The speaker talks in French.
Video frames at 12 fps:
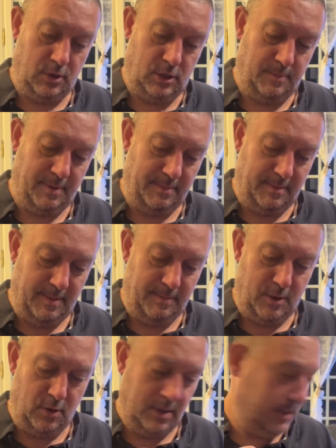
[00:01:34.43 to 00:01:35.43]
J'ai pas mis mes
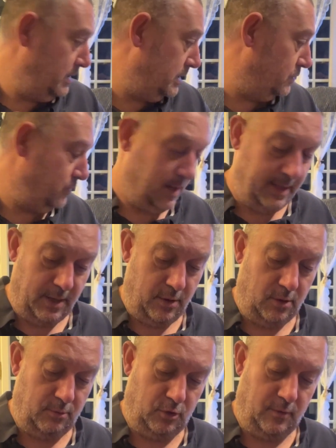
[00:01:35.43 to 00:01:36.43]
binocles qui sont là
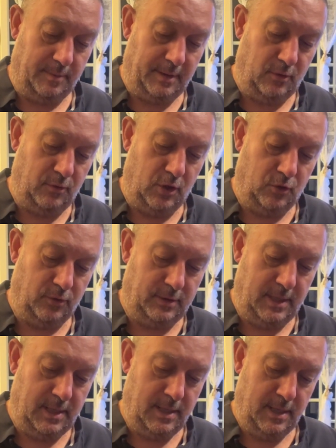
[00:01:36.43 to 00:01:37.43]
d'ailleurs. Je dois peut-être les
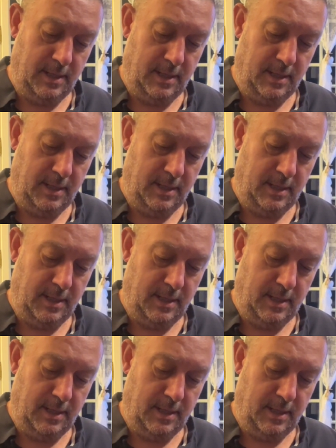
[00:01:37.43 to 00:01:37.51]
chausser.